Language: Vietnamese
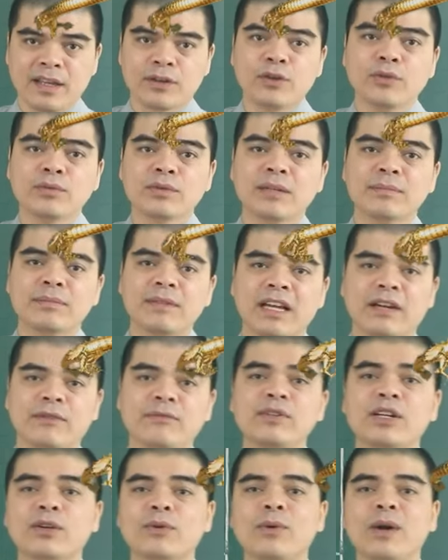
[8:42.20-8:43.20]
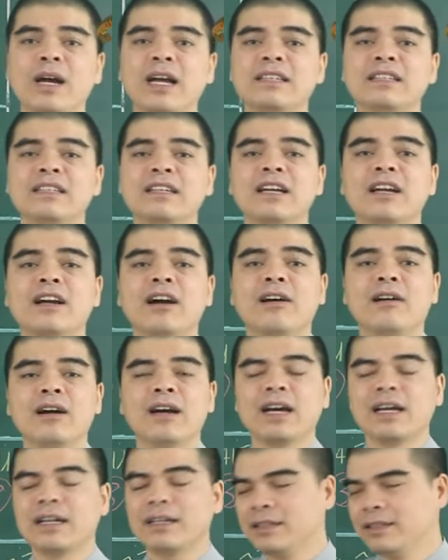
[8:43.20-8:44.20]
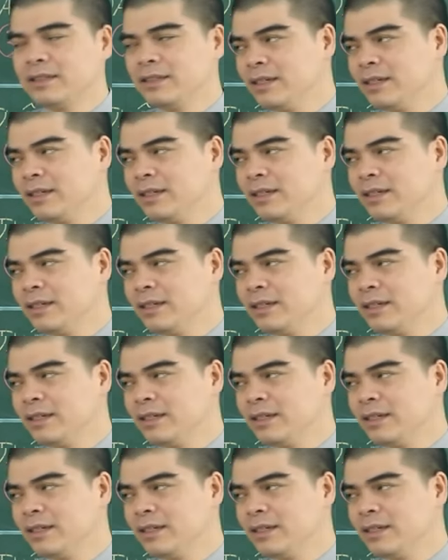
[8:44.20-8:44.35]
cùng tập thể vượt qua những cái khó khăn,